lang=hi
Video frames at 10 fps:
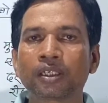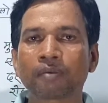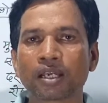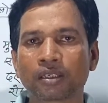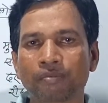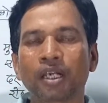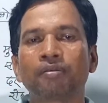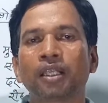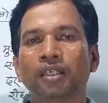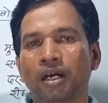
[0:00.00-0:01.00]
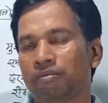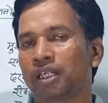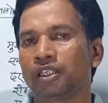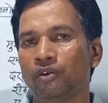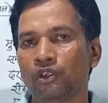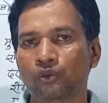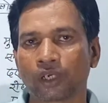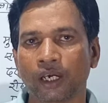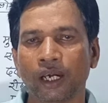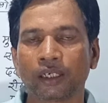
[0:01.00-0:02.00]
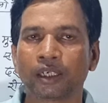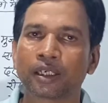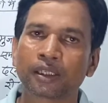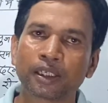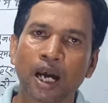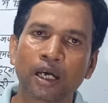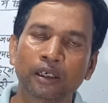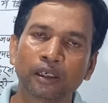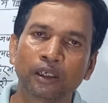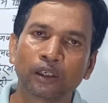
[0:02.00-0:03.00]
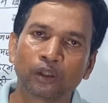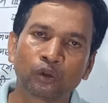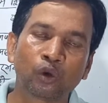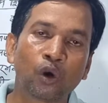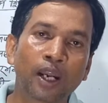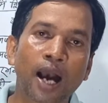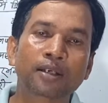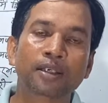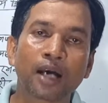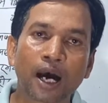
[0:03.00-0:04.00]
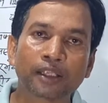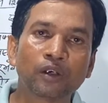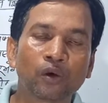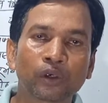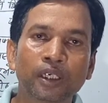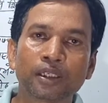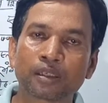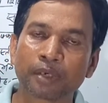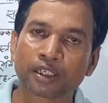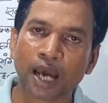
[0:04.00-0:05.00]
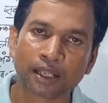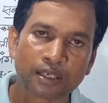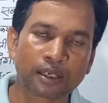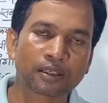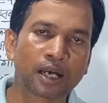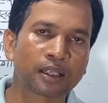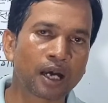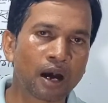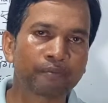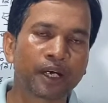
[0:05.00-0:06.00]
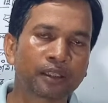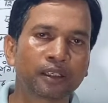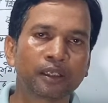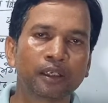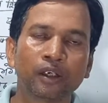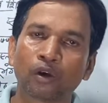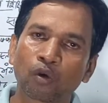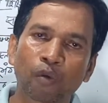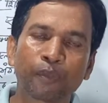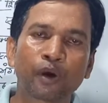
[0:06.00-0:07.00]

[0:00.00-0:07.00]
इस बात से भली भांति अवगत ही हो चुके हैं कि रिक्तियाँ दो लाख से अधिक होगी जिसमें ज़्यादा से ज़्यादा अभ्यर्थी को